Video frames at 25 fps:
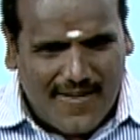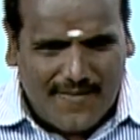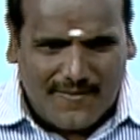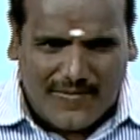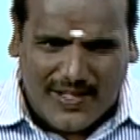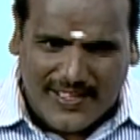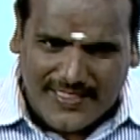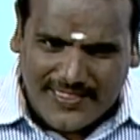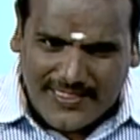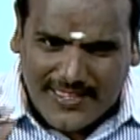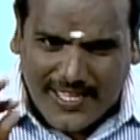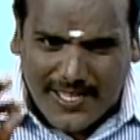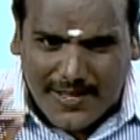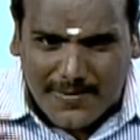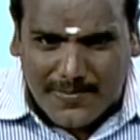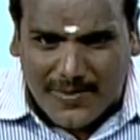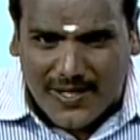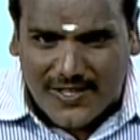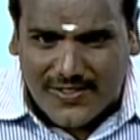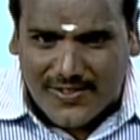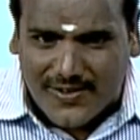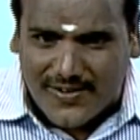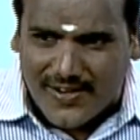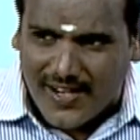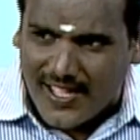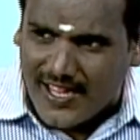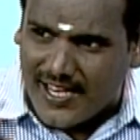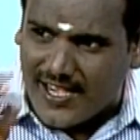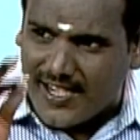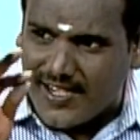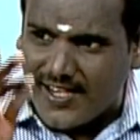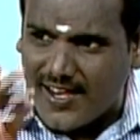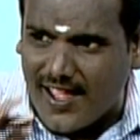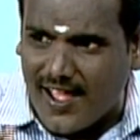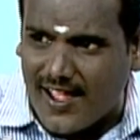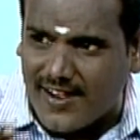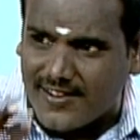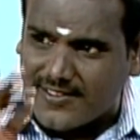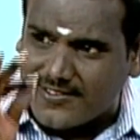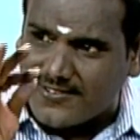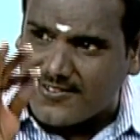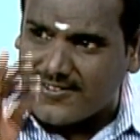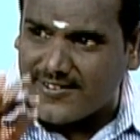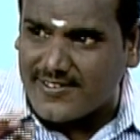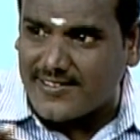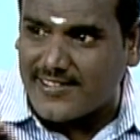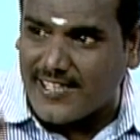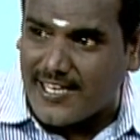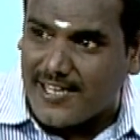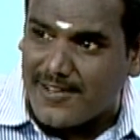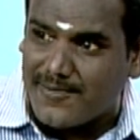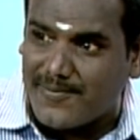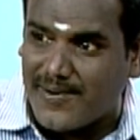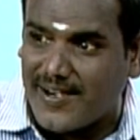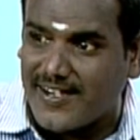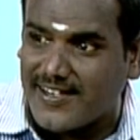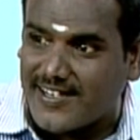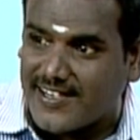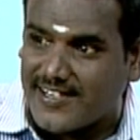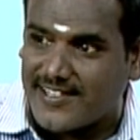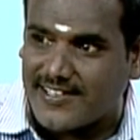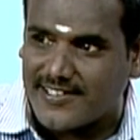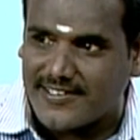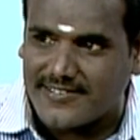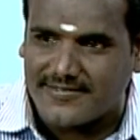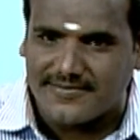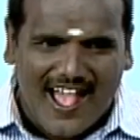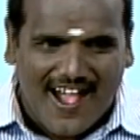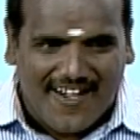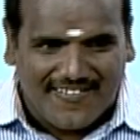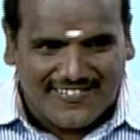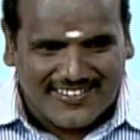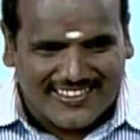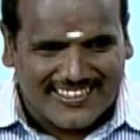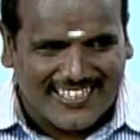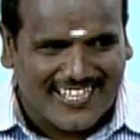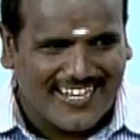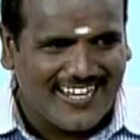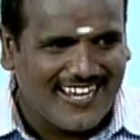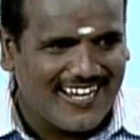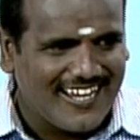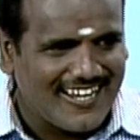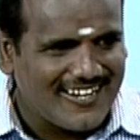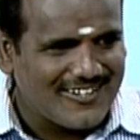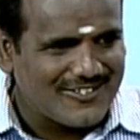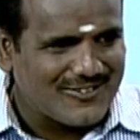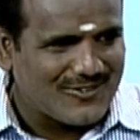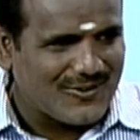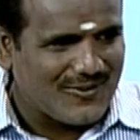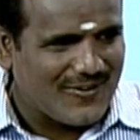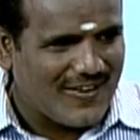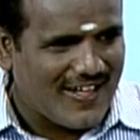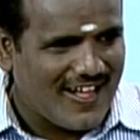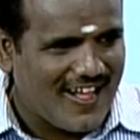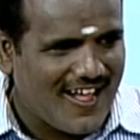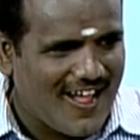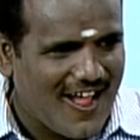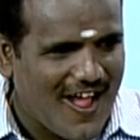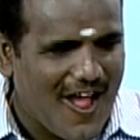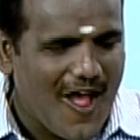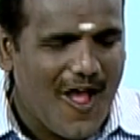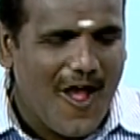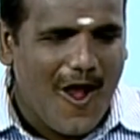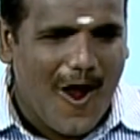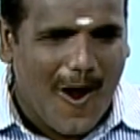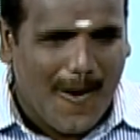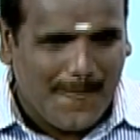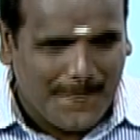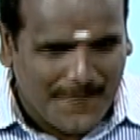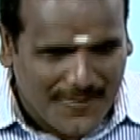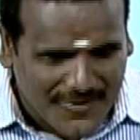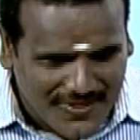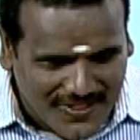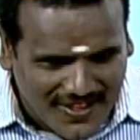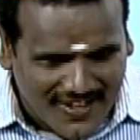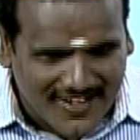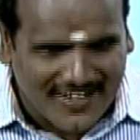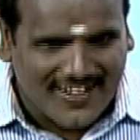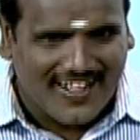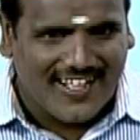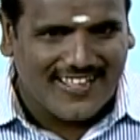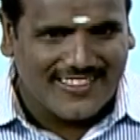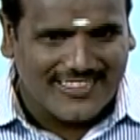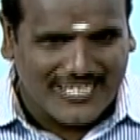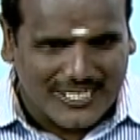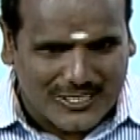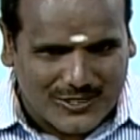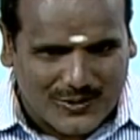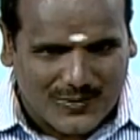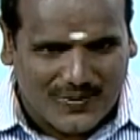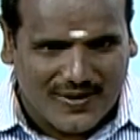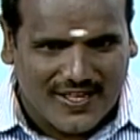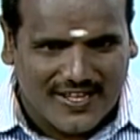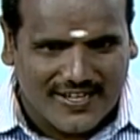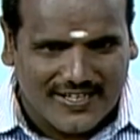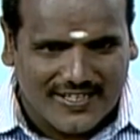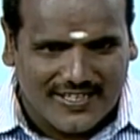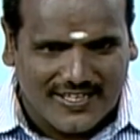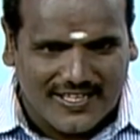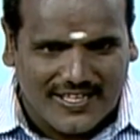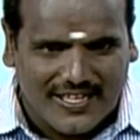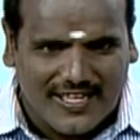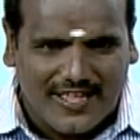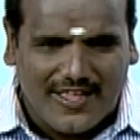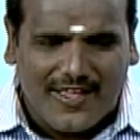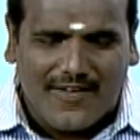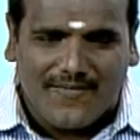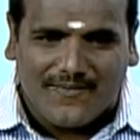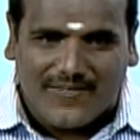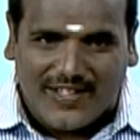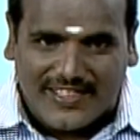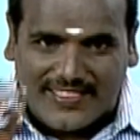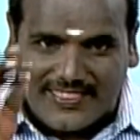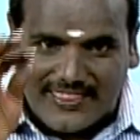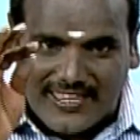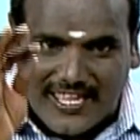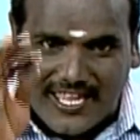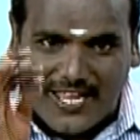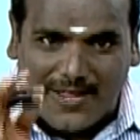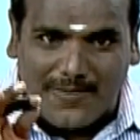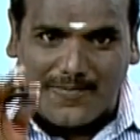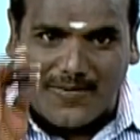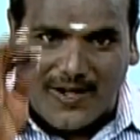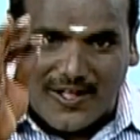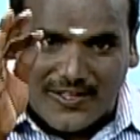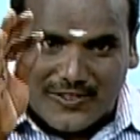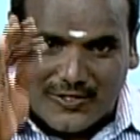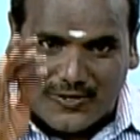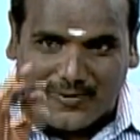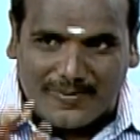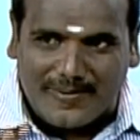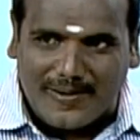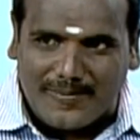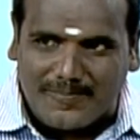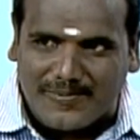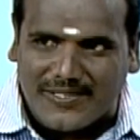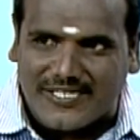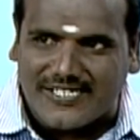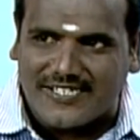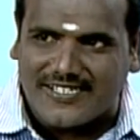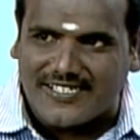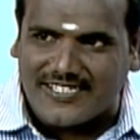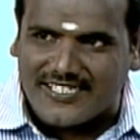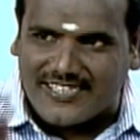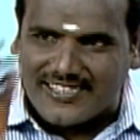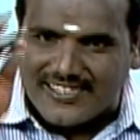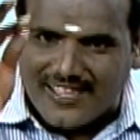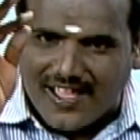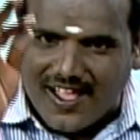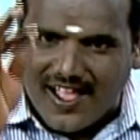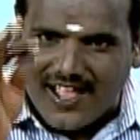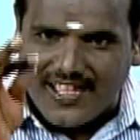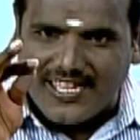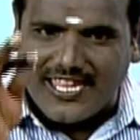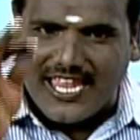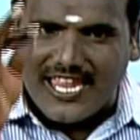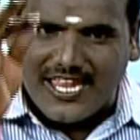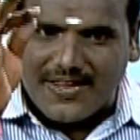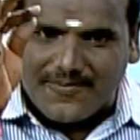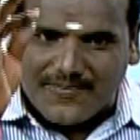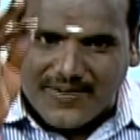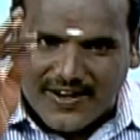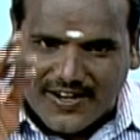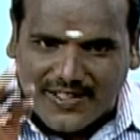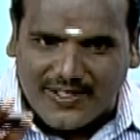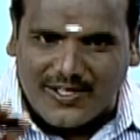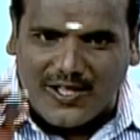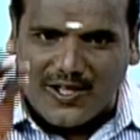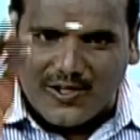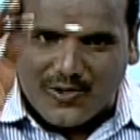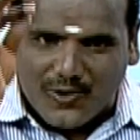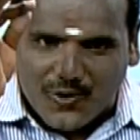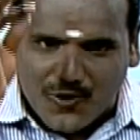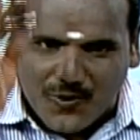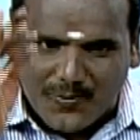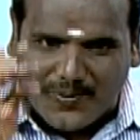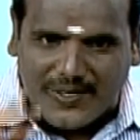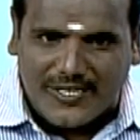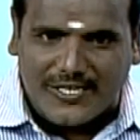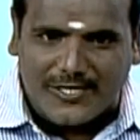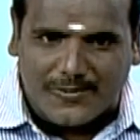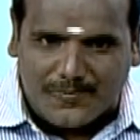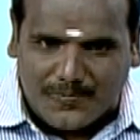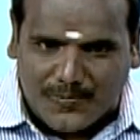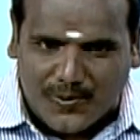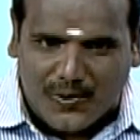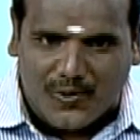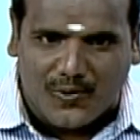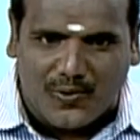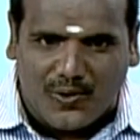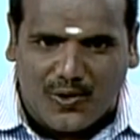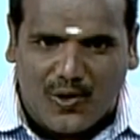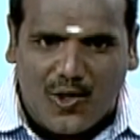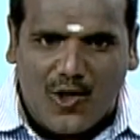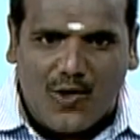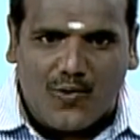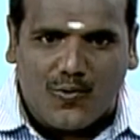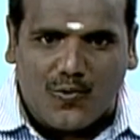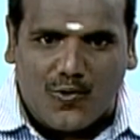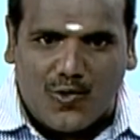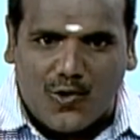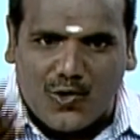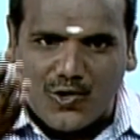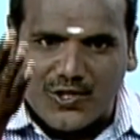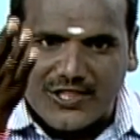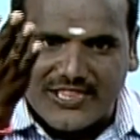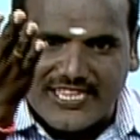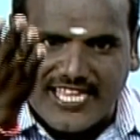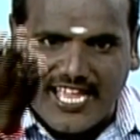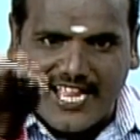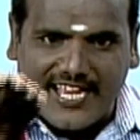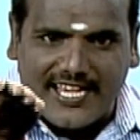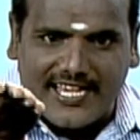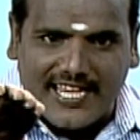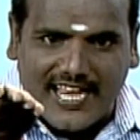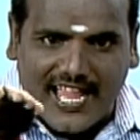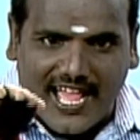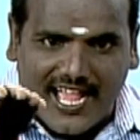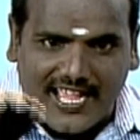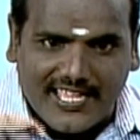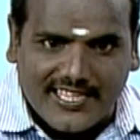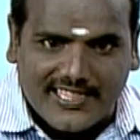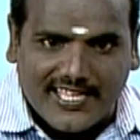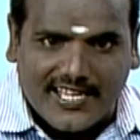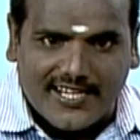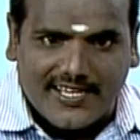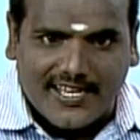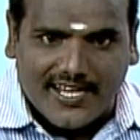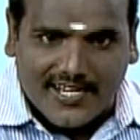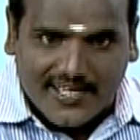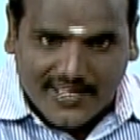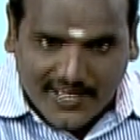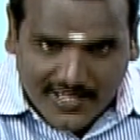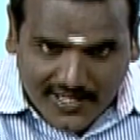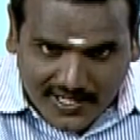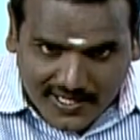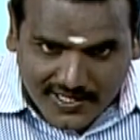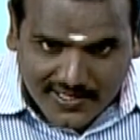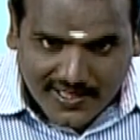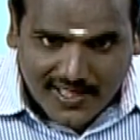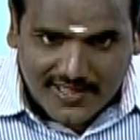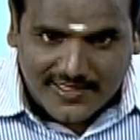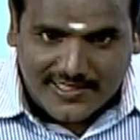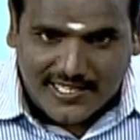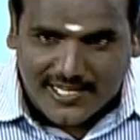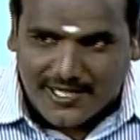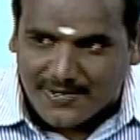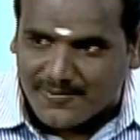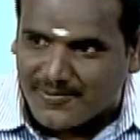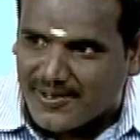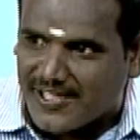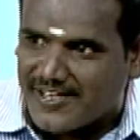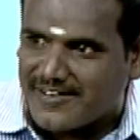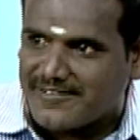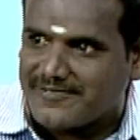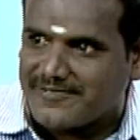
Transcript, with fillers: வந்தே மாதரன்னா என்ன அர்த்தம்னு தெரியுமான்னு கேட்டார் அவன் தெரியலன்னு சொன்னான் அப்போ தான் காந்தி சொன்னார் வந்தே மாதரம் என்பதற்கு தாயை வணங்குகிறோம் என்று பொருள் ஓன் தாய் நாய் தான் எனக்கு இன்றைக்கி தான் தெரியும்